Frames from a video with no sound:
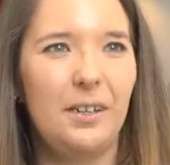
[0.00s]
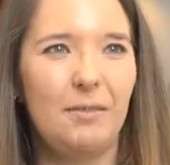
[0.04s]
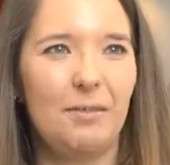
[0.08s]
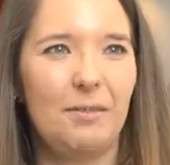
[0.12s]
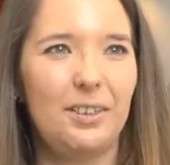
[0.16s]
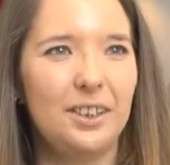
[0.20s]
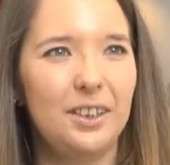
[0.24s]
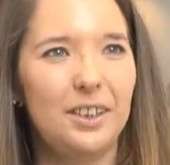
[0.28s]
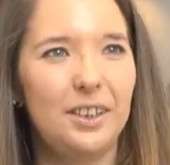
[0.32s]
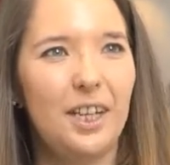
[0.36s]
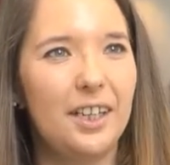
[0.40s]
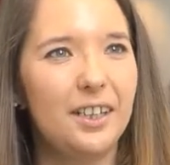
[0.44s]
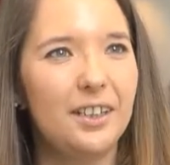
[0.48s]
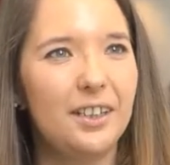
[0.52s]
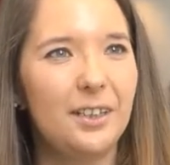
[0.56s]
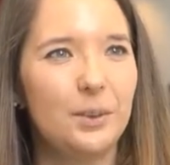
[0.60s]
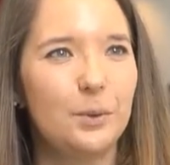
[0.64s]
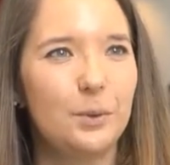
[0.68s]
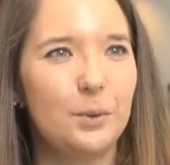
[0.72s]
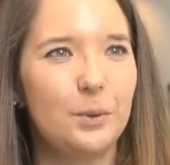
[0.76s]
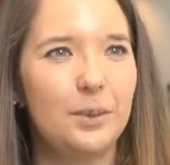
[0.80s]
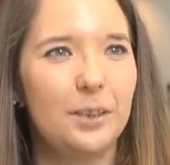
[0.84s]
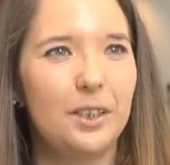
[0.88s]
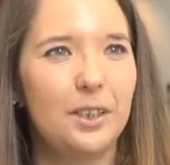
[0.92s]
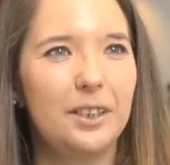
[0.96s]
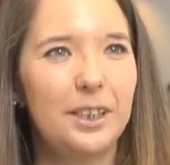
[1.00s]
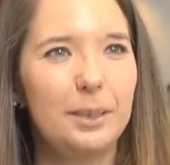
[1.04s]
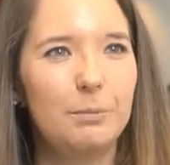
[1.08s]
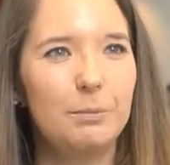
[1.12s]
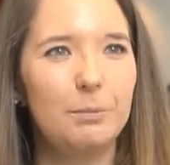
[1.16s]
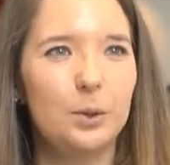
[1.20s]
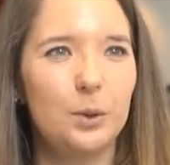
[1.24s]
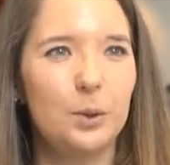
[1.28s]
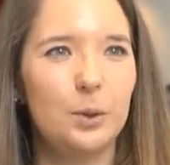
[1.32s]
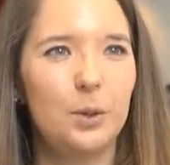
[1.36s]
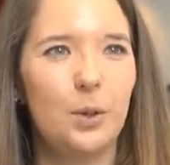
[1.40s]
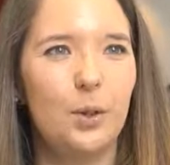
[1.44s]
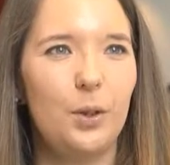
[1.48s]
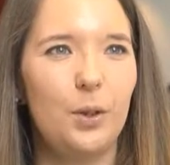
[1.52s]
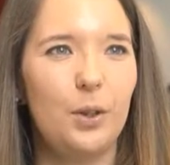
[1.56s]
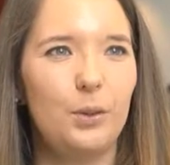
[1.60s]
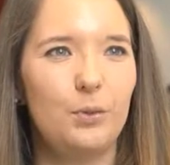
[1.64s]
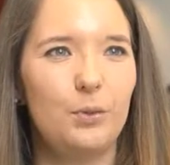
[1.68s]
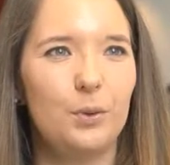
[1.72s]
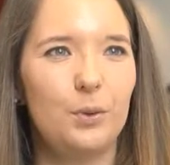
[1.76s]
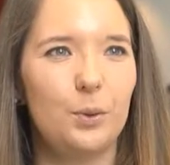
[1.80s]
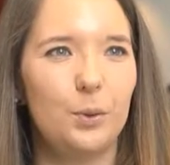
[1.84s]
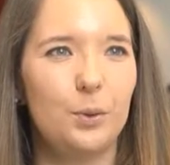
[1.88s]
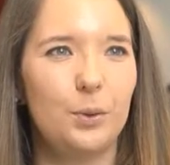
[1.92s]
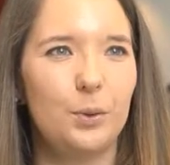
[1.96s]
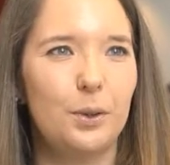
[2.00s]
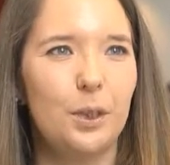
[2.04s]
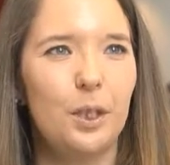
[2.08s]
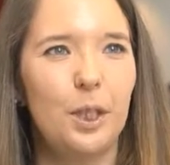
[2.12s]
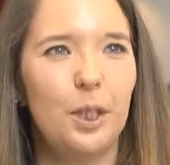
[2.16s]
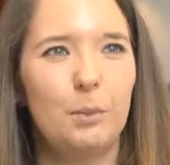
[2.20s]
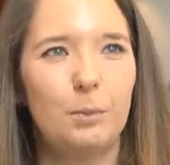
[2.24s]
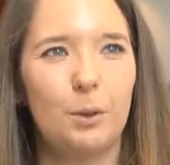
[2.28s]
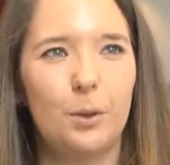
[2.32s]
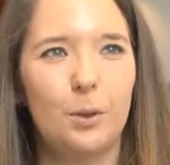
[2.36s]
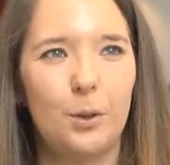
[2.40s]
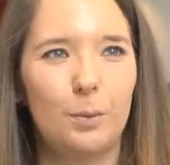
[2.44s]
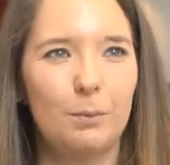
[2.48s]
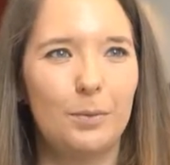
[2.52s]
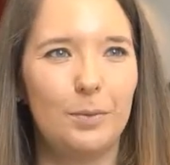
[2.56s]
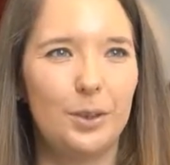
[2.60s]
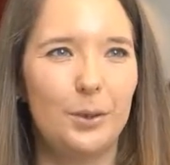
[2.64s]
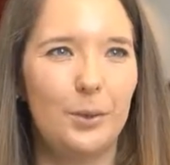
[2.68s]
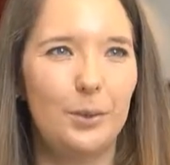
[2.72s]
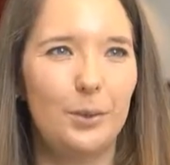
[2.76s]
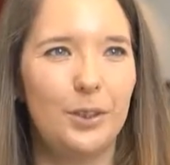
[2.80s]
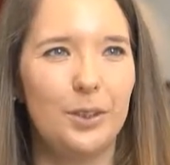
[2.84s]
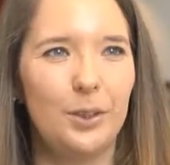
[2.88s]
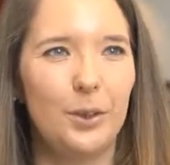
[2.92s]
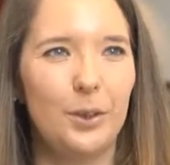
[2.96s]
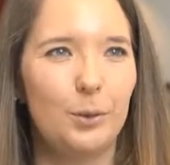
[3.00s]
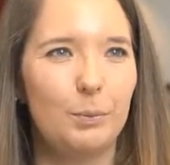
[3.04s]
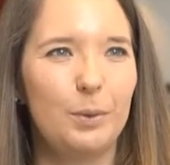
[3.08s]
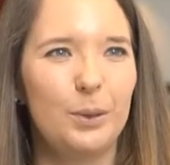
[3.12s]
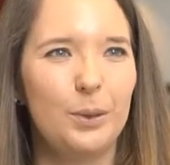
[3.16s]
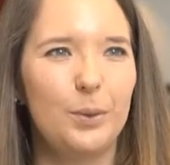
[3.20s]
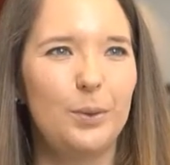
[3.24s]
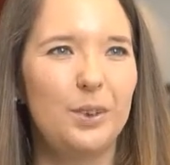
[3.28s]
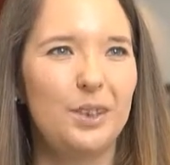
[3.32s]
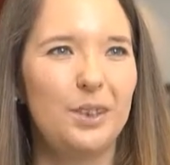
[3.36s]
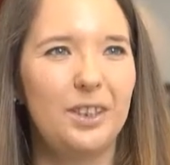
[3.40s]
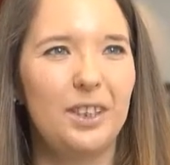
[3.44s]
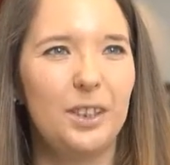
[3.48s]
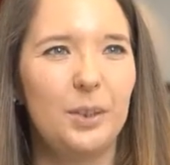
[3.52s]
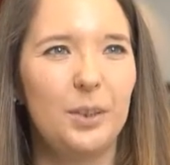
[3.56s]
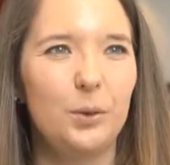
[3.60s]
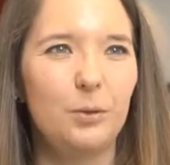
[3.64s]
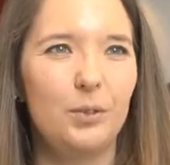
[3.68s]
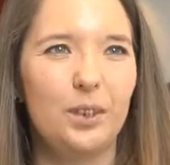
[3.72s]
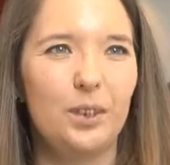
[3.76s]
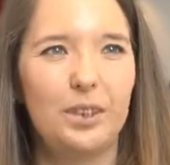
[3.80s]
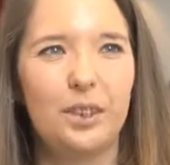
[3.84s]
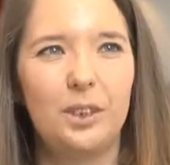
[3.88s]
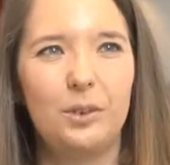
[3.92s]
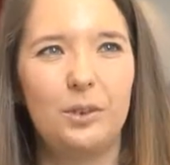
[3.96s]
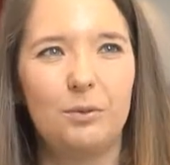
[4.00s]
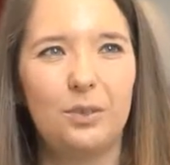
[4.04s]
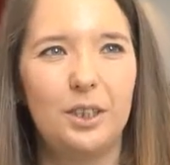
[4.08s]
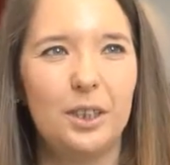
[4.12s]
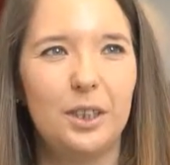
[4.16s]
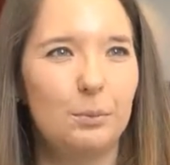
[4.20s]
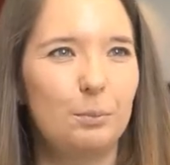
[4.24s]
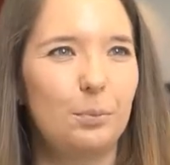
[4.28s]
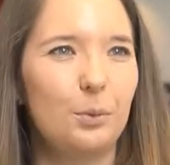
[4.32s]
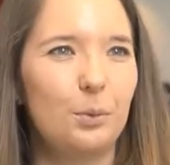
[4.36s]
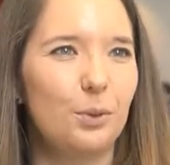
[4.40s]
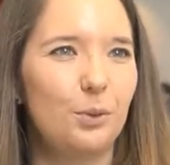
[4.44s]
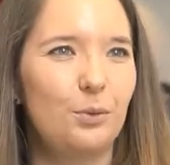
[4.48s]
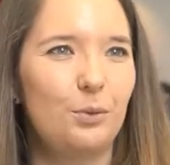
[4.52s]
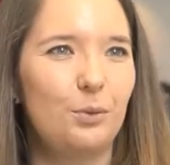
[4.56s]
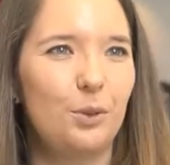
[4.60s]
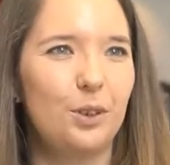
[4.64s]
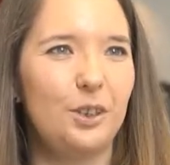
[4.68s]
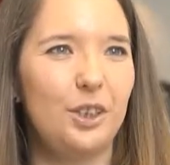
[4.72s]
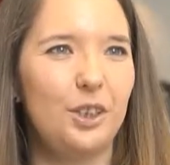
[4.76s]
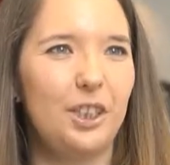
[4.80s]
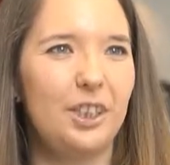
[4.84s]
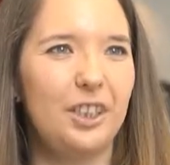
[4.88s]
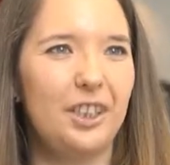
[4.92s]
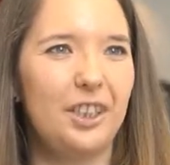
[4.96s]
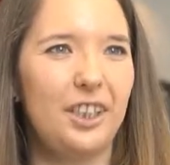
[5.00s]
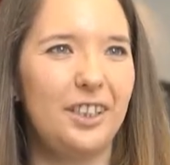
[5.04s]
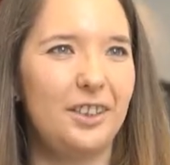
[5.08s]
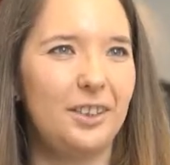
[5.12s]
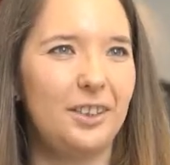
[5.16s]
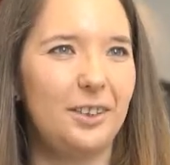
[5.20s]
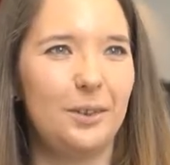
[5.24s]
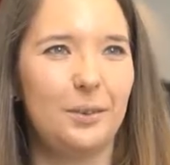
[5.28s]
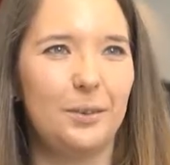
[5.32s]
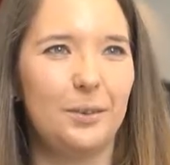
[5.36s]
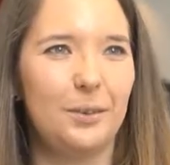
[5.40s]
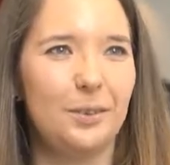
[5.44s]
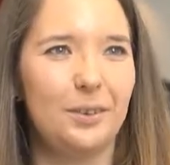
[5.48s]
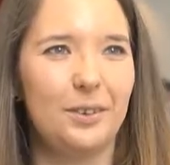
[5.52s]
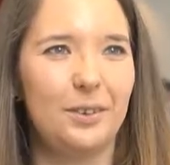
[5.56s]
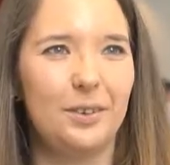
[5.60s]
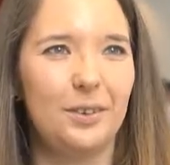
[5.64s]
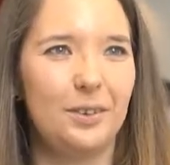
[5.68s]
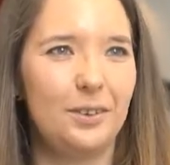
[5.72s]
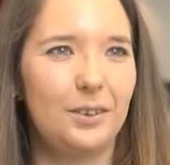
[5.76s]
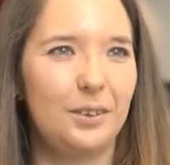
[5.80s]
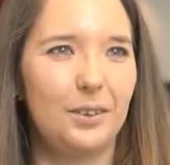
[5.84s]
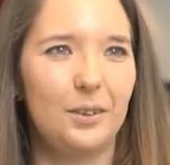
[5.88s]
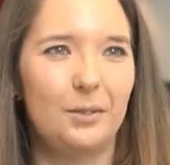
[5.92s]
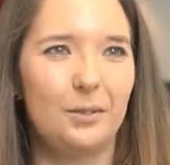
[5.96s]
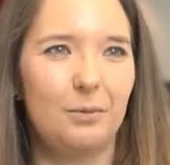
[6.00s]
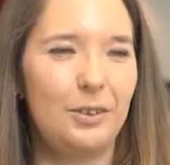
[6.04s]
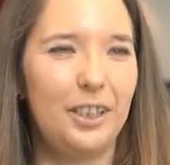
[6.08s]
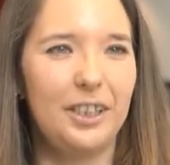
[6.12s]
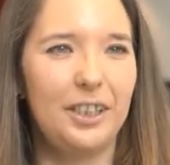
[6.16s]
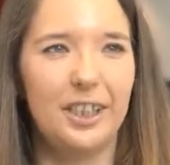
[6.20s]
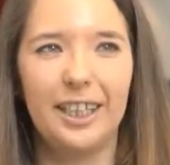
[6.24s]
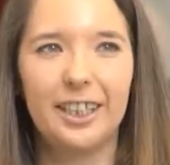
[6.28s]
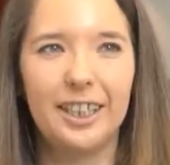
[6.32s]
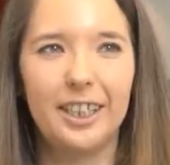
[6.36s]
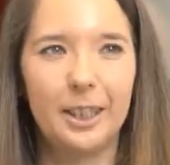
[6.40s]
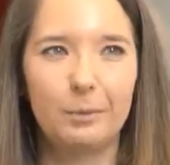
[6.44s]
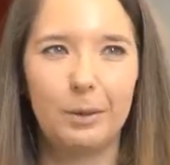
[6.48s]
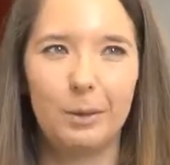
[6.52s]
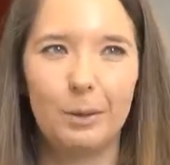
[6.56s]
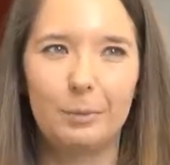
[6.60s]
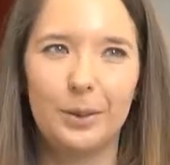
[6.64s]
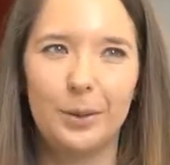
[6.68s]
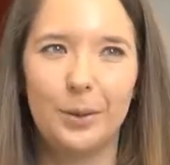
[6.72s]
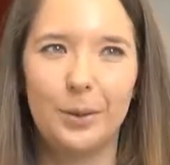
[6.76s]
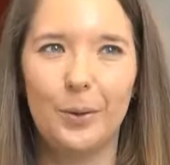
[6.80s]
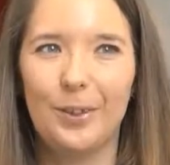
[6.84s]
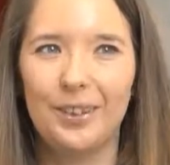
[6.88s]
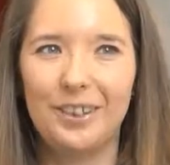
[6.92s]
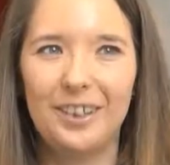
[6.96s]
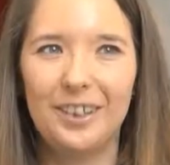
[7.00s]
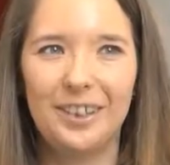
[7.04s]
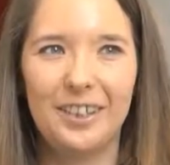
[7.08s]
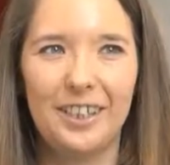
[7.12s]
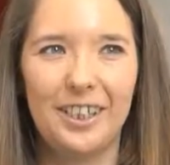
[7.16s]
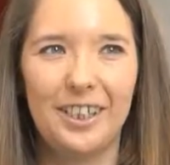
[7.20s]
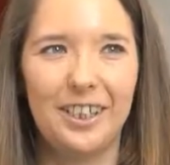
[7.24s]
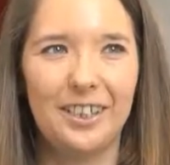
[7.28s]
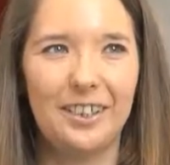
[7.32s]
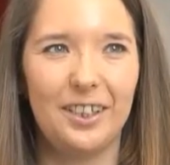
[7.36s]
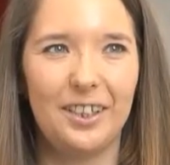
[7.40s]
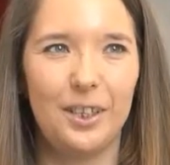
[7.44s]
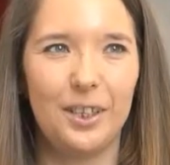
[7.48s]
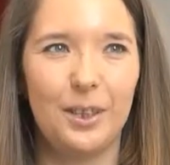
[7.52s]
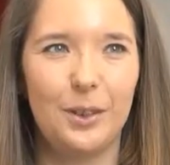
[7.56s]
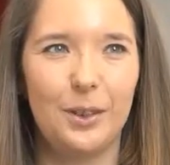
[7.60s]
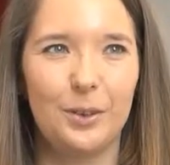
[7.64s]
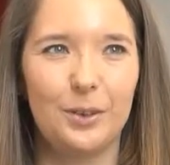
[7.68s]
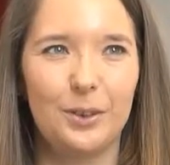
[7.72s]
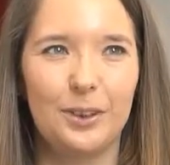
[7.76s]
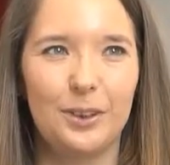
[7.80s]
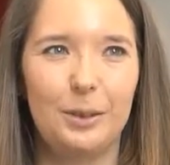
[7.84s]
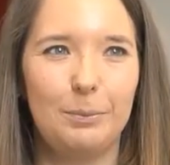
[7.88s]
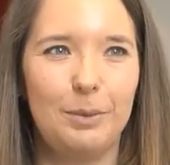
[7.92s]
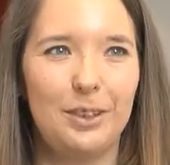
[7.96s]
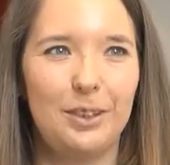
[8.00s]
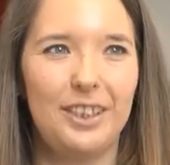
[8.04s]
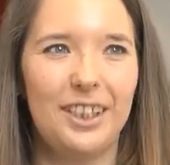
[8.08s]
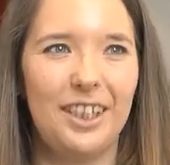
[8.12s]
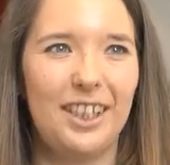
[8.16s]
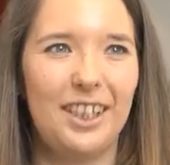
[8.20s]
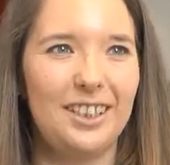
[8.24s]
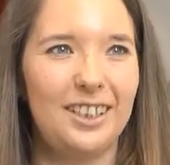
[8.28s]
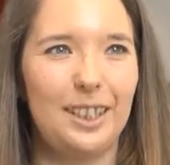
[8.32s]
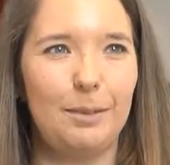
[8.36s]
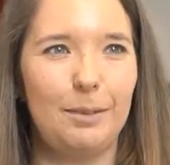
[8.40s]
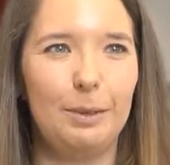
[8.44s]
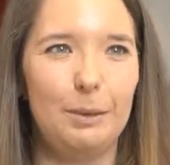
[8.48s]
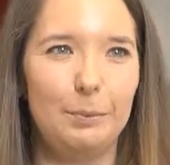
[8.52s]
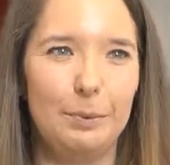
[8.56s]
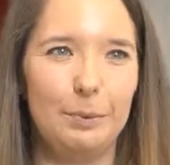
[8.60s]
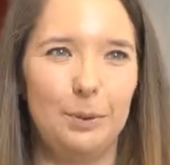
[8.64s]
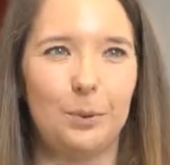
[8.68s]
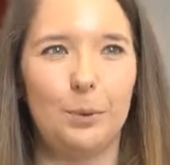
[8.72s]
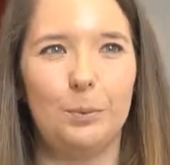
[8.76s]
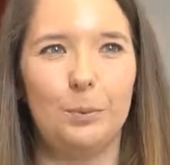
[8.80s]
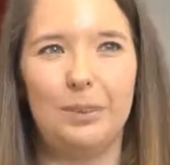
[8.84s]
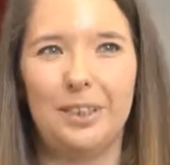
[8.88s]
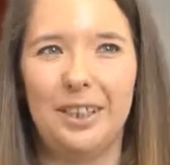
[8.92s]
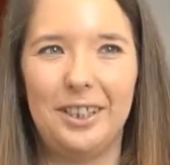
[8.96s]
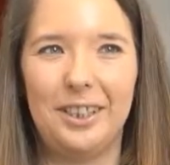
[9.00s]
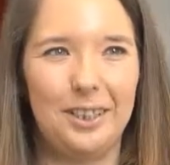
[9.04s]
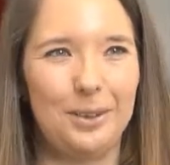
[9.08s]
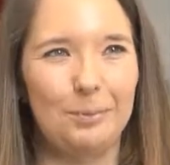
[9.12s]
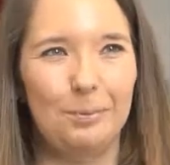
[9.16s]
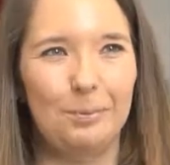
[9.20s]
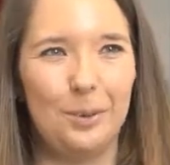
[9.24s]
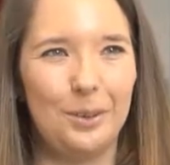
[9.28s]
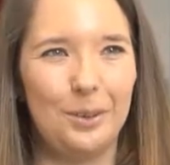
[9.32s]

was in anderen Unternehmen so läuft und bekommt natürlich auch immer so diesen innovativen Input von TTS und äh, fährt eigentlich immer mit neuen Ideen nach Hause, die man direkt am liebsten umsetzen